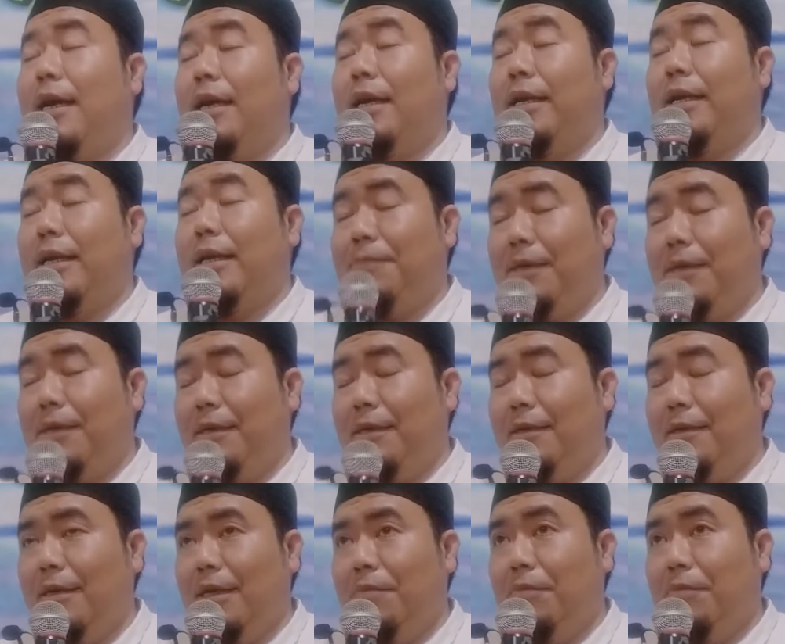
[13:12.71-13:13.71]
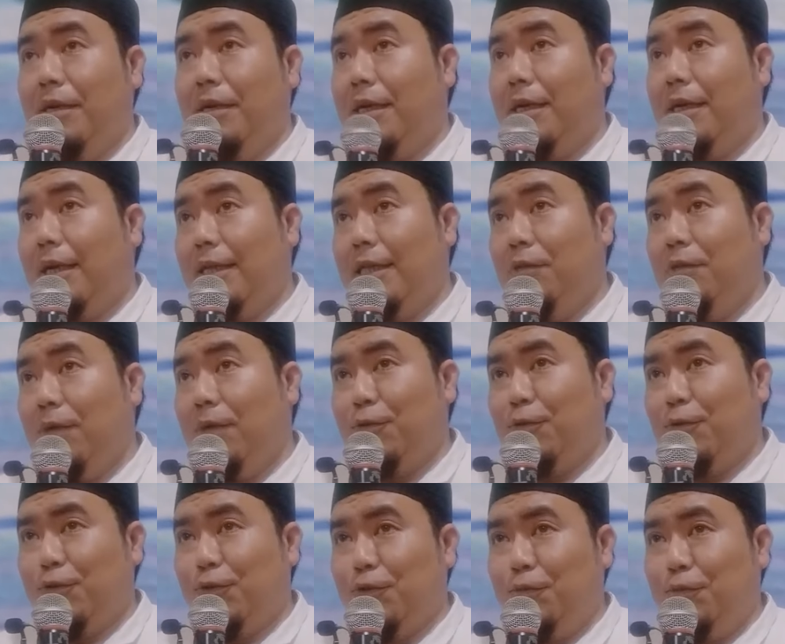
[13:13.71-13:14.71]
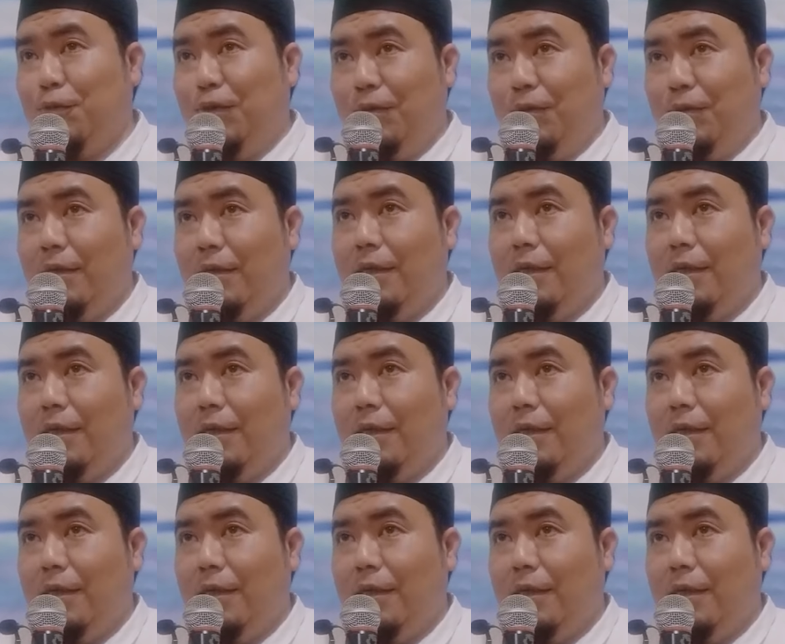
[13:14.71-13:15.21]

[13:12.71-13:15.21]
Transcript: ala Nabi mendekati waktu subuh